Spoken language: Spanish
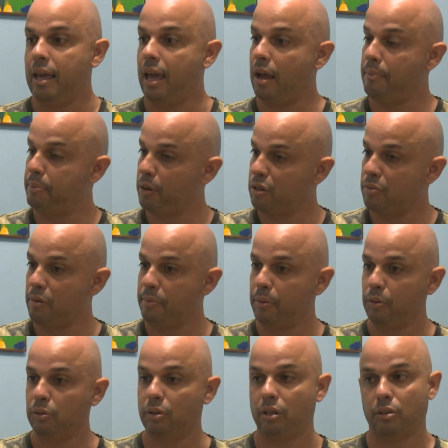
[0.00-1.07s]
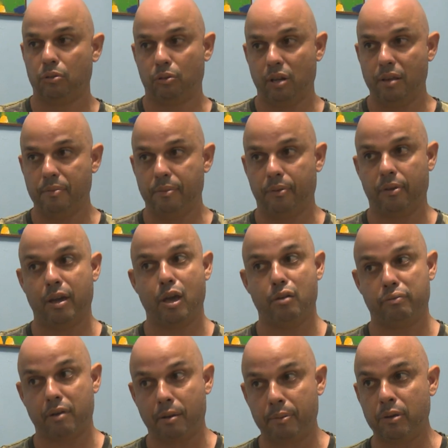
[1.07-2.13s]
El próximo punto es de turismo, es el
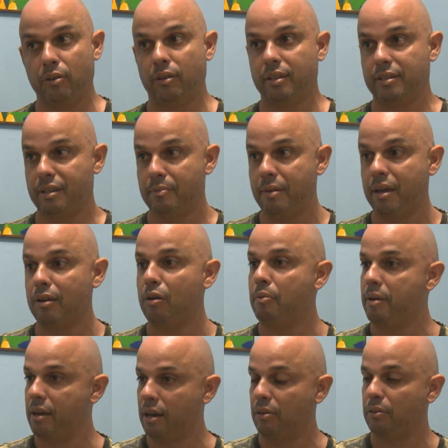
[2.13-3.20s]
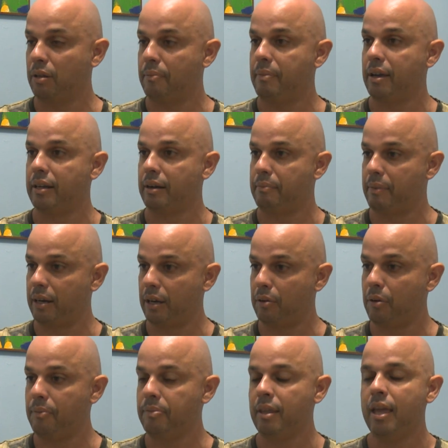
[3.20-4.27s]
rápido del CIMEC, ubicado también en el
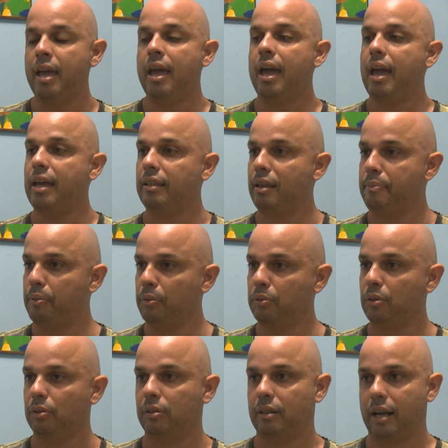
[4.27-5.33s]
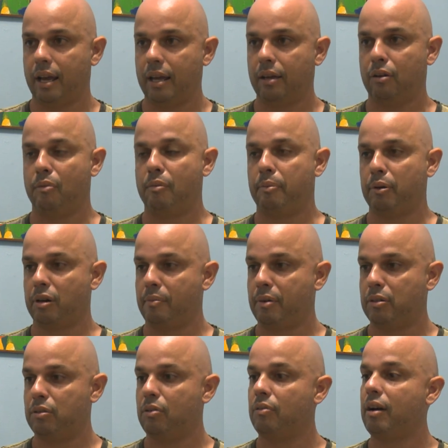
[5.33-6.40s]
Malecón. Este punto trae como
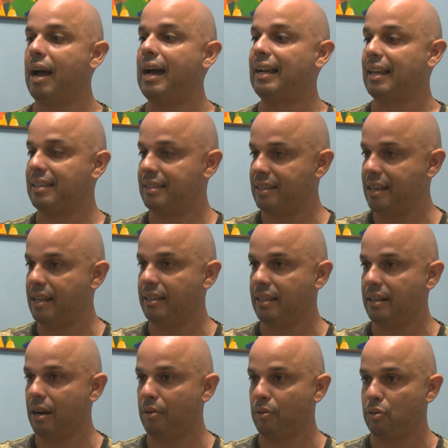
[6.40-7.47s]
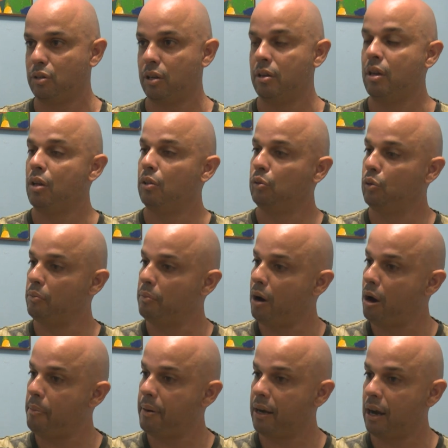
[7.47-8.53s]
programación a las 7 de la noche
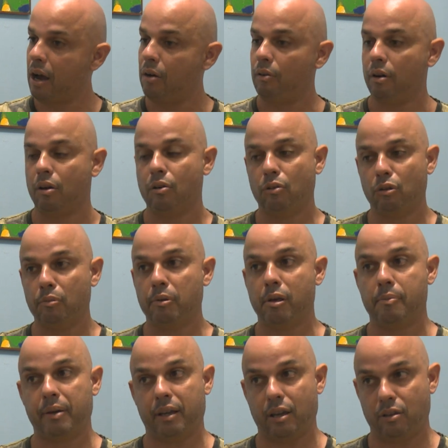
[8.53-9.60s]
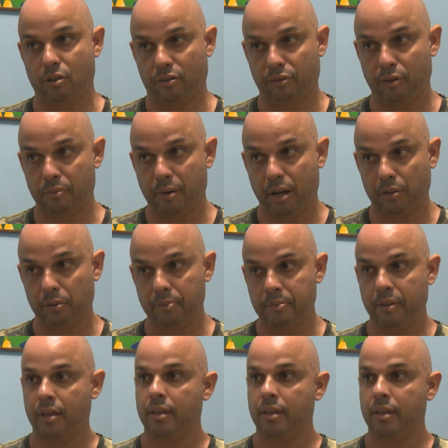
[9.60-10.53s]
Tumbado Pegado, es un grupo de pequeño formato.